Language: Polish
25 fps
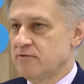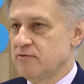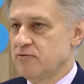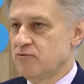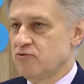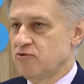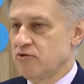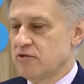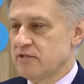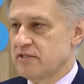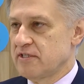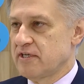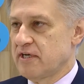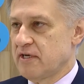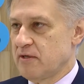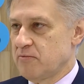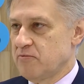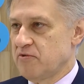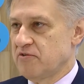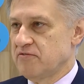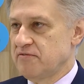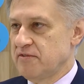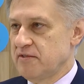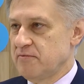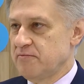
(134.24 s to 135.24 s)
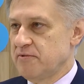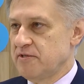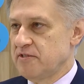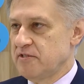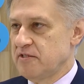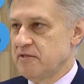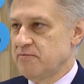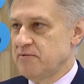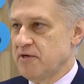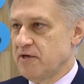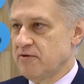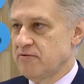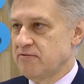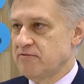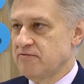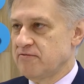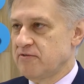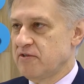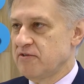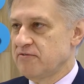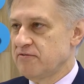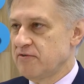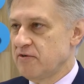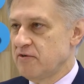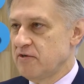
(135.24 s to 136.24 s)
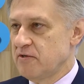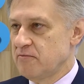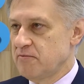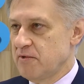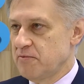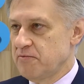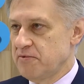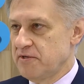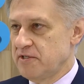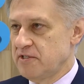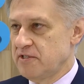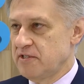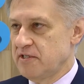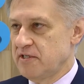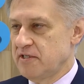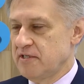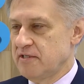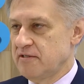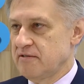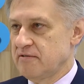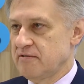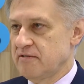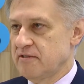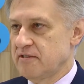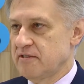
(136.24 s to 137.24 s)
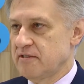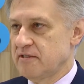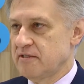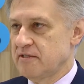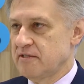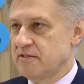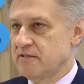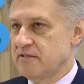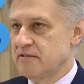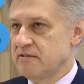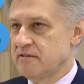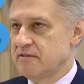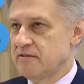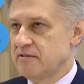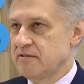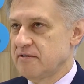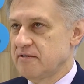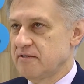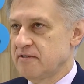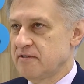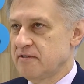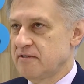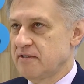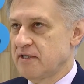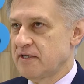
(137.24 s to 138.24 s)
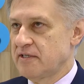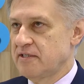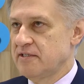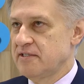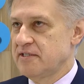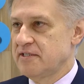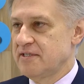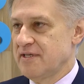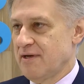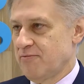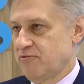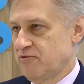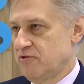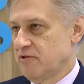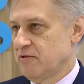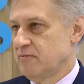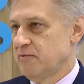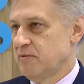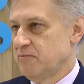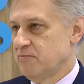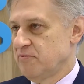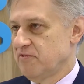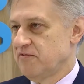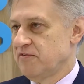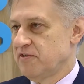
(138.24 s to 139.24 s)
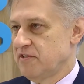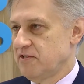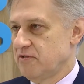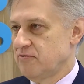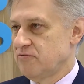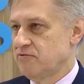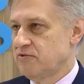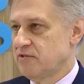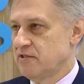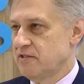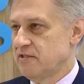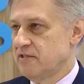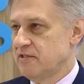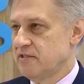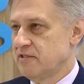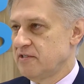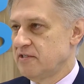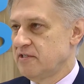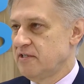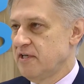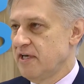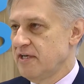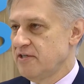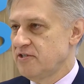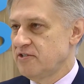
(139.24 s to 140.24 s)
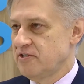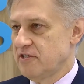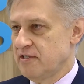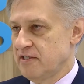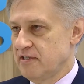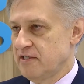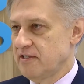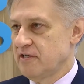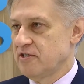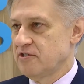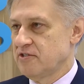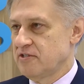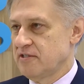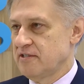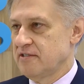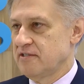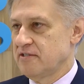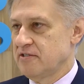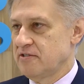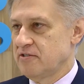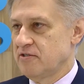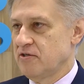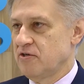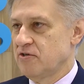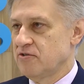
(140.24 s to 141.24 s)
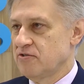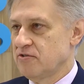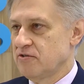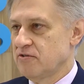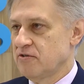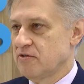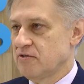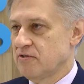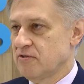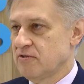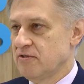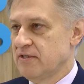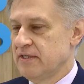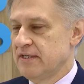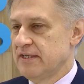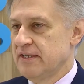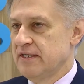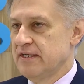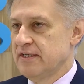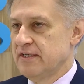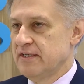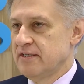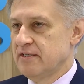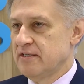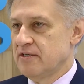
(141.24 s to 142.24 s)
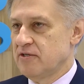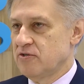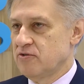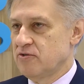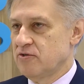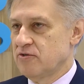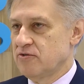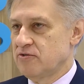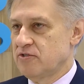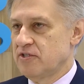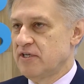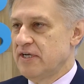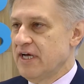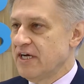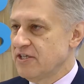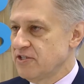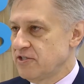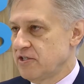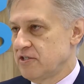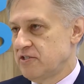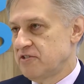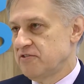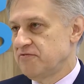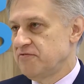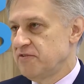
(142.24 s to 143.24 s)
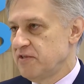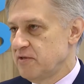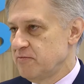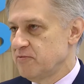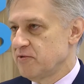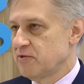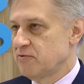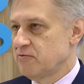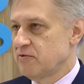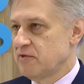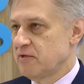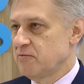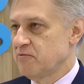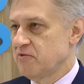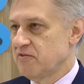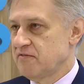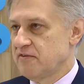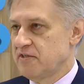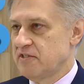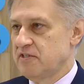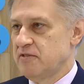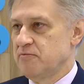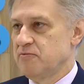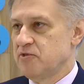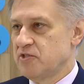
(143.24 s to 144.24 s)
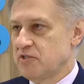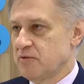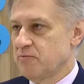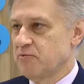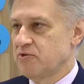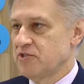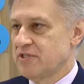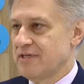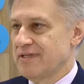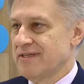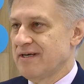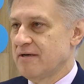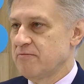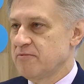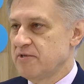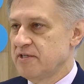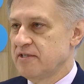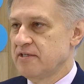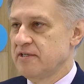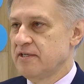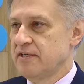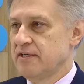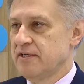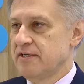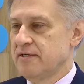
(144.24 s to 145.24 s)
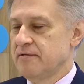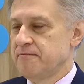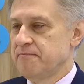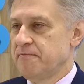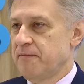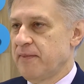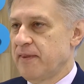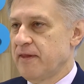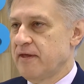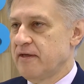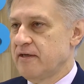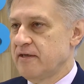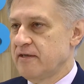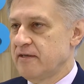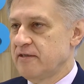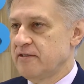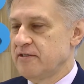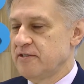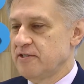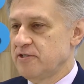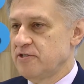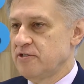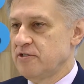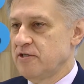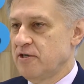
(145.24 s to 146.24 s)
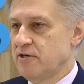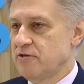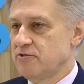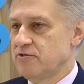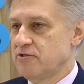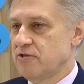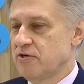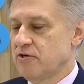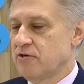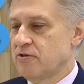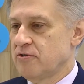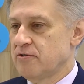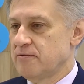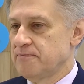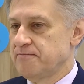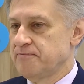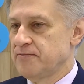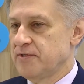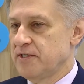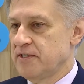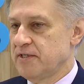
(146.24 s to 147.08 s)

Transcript: Urząd Skarbowy będzie miał w dowolnym momencie taki snapshot, bym powiedział, czyli zdjęcie nasze, jeśli chodzi o, o to, czy nasze, czy firmy, które prowadzimy, czy posiadamy, E, jeśli chodzi o,